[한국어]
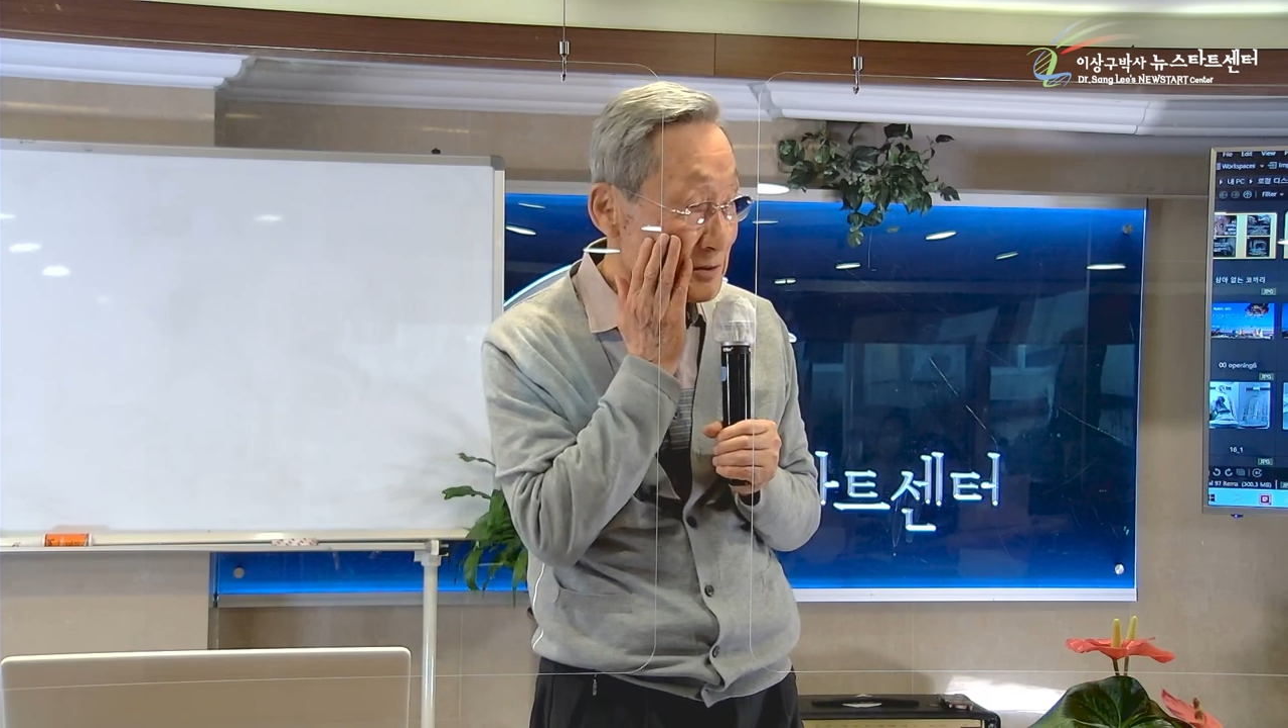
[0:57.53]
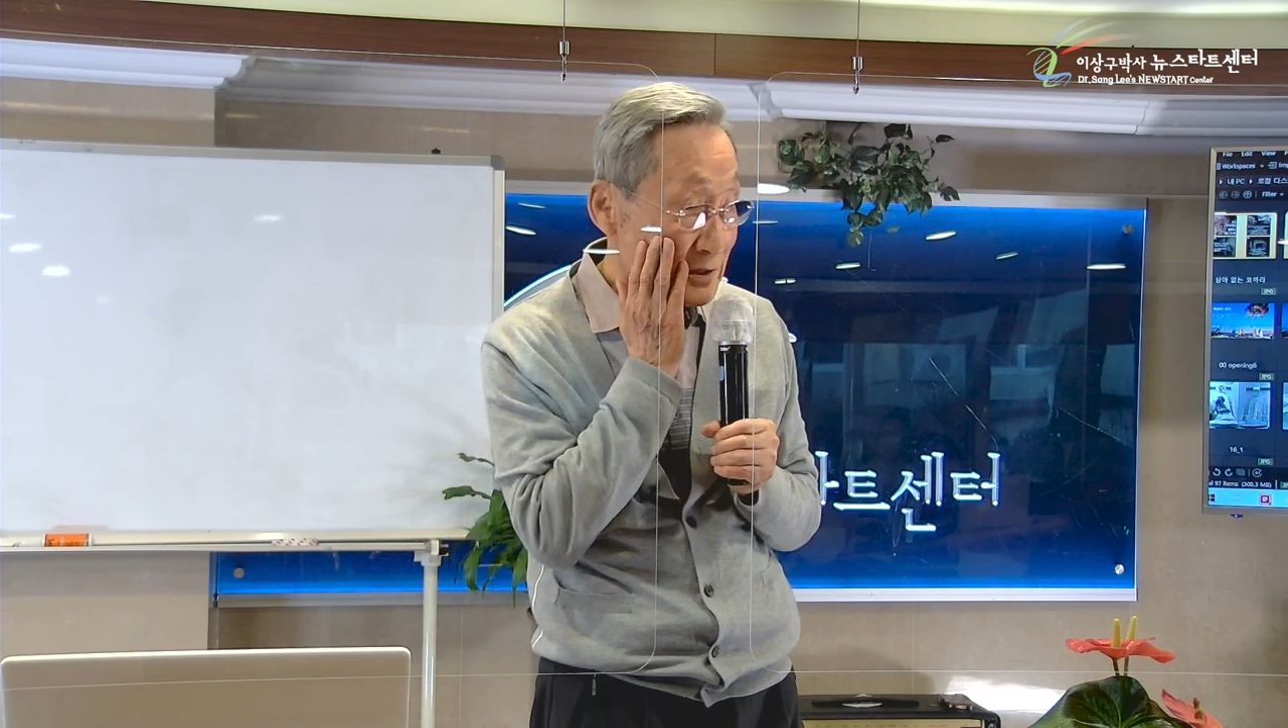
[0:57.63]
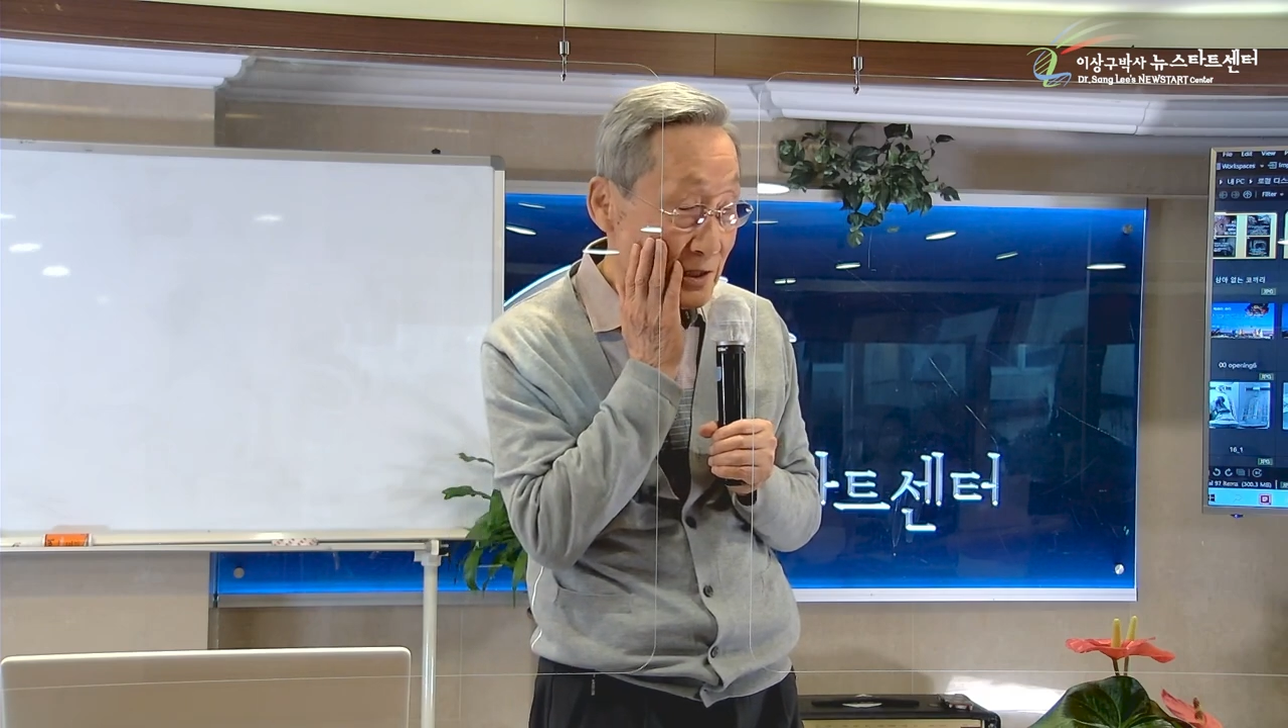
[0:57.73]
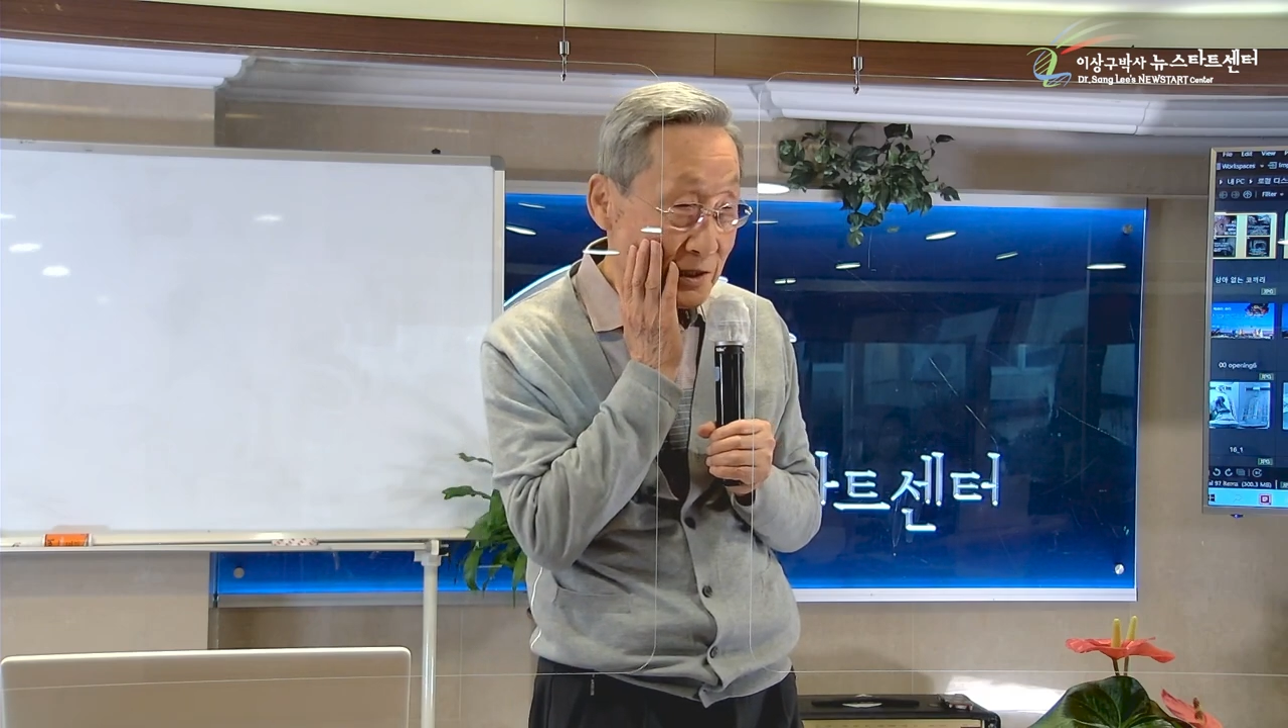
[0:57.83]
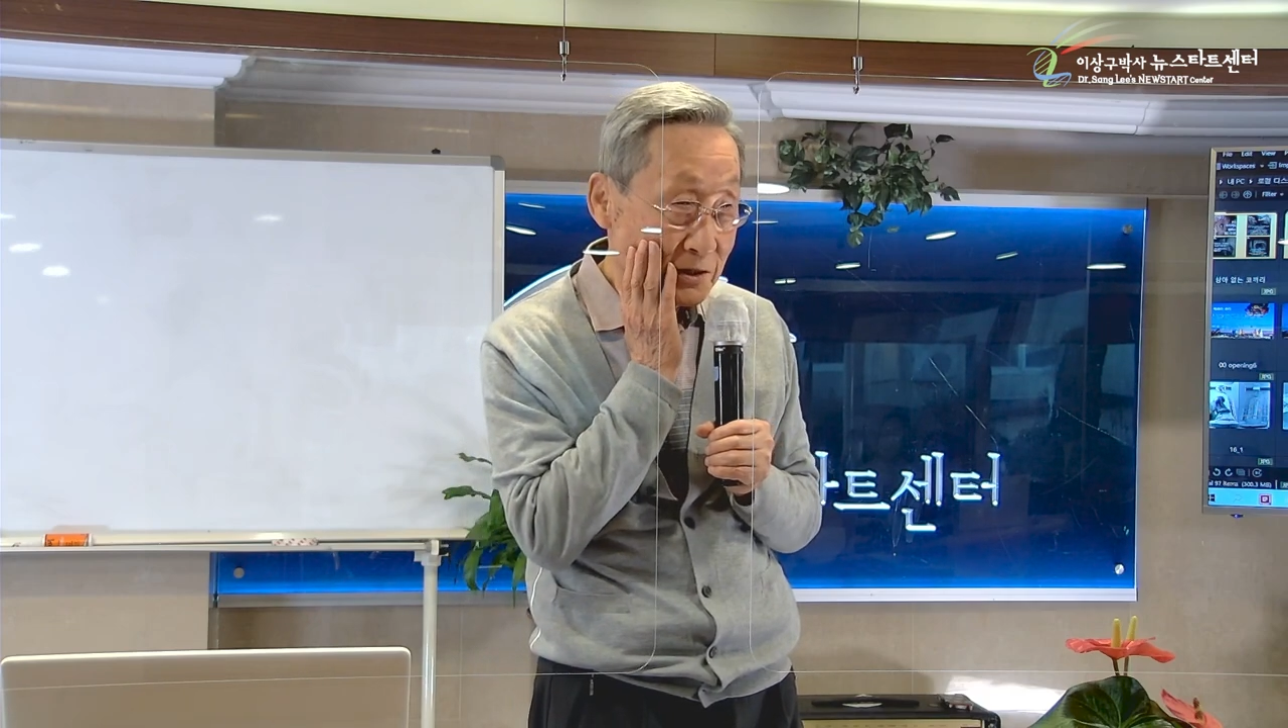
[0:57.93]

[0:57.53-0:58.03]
쫙